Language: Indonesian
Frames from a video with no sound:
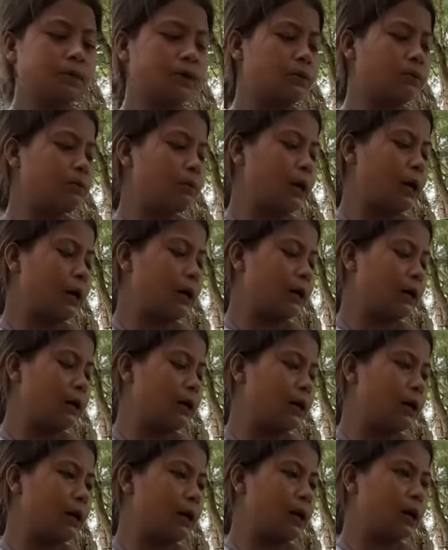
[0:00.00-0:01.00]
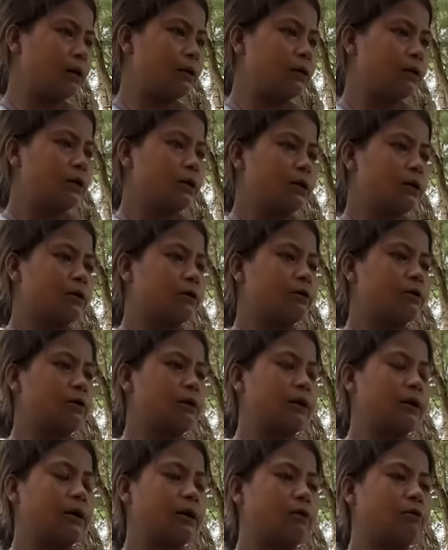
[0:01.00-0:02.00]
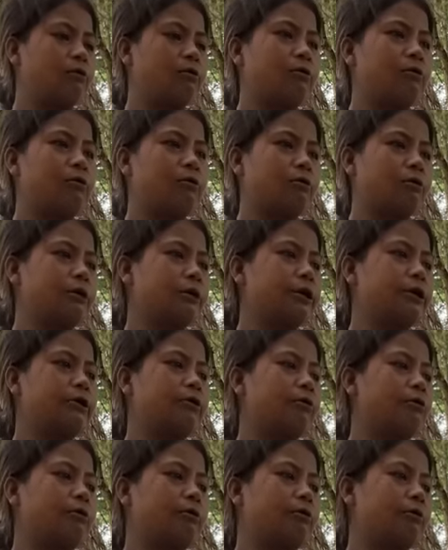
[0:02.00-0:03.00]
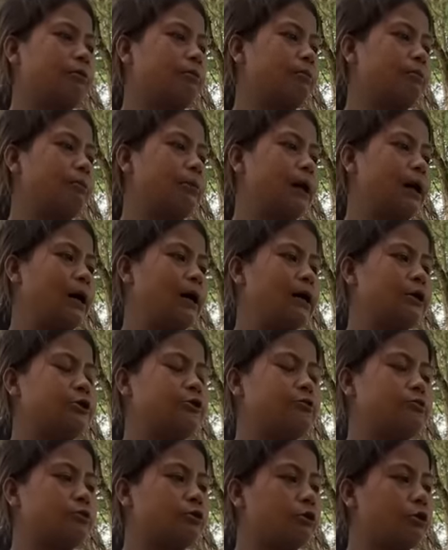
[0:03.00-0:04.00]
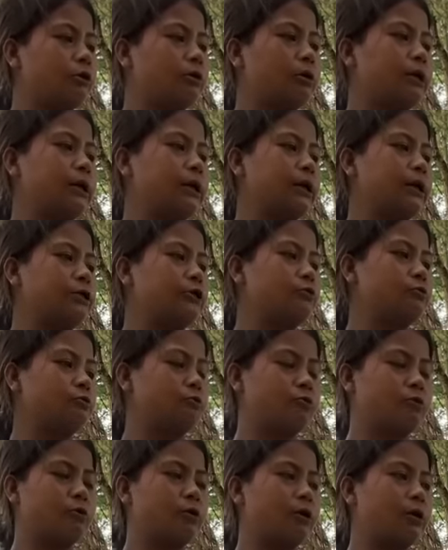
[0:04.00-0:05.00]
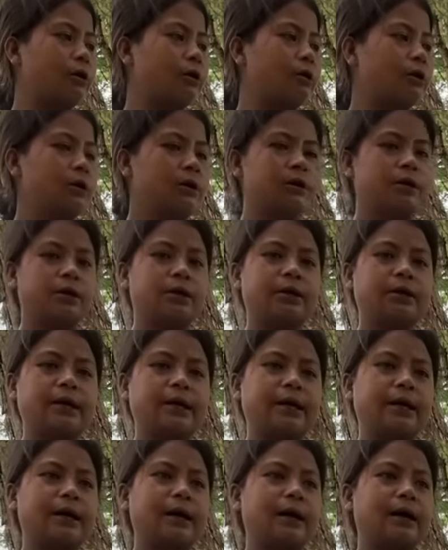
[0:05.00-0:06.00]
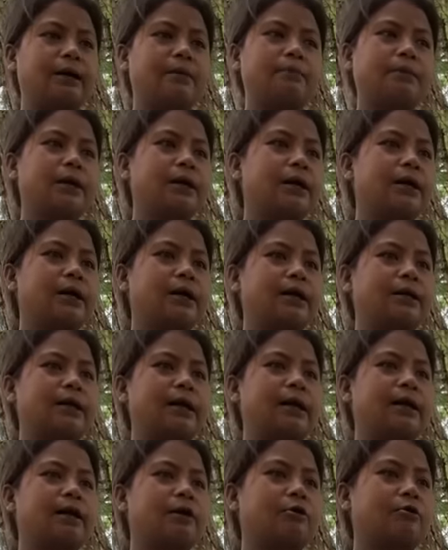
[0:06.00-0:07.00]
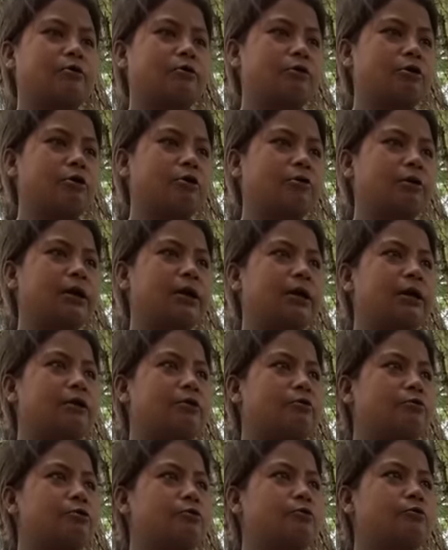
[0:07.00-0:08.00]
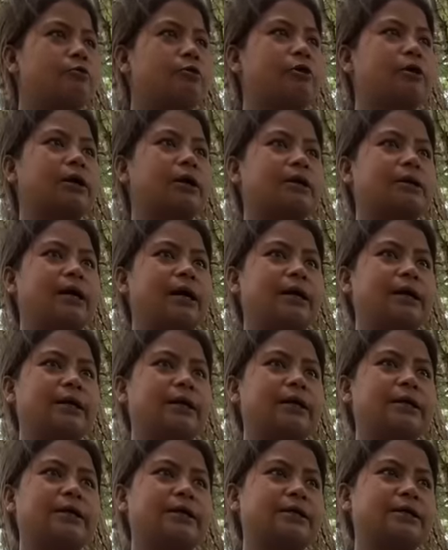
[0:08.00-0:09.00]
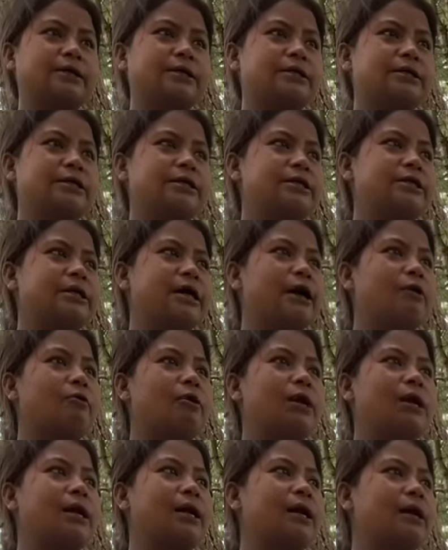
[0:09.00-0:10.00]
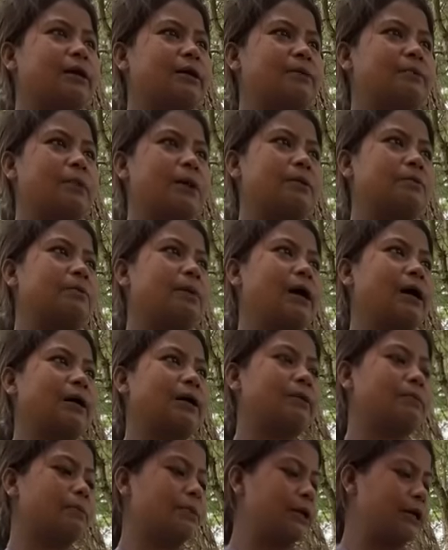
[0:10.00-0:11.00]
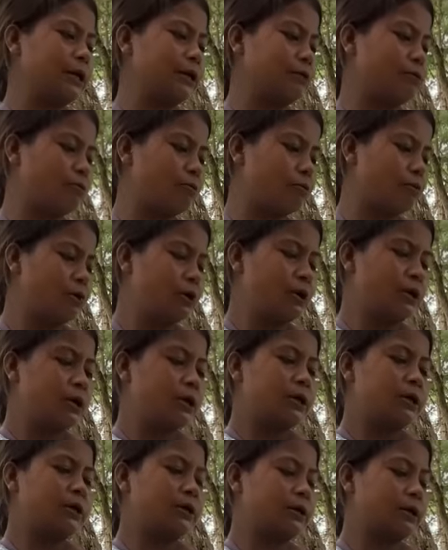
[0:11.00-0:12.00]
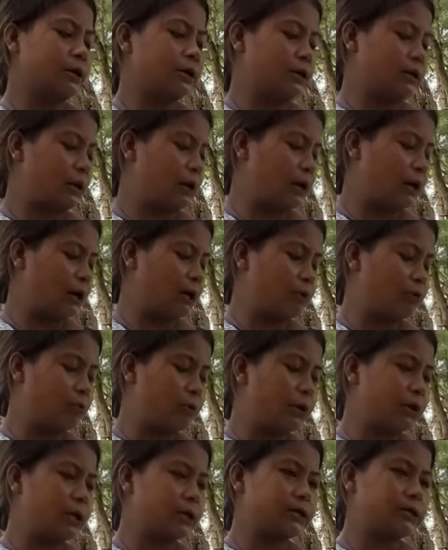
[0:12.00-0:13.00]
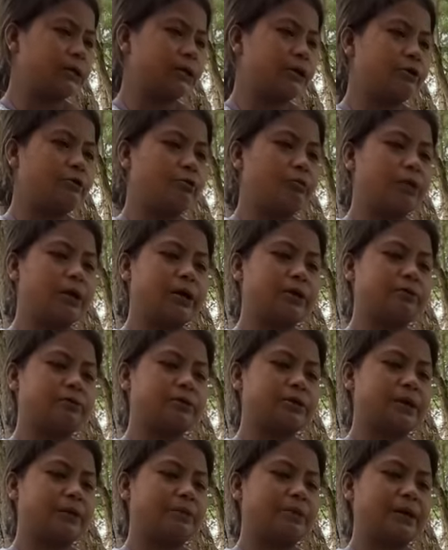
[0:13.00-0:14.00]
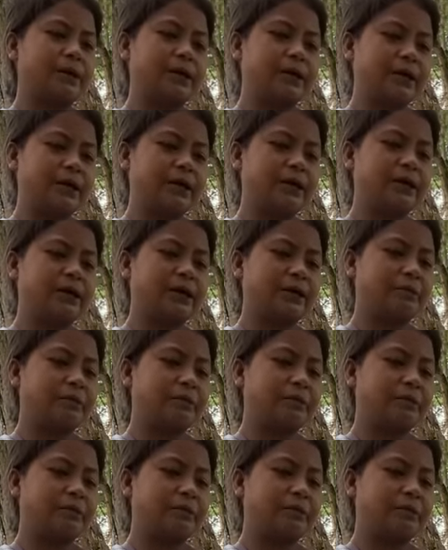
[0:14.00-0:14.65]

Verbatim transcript: ba nga nga long ki ong ba nga chu thok nga ngam dere re kata tok ong kanong ne sisa sukor kata de ka jing si la daki paj ba ki nga tru ka aku we ka sngi ubre un sapen i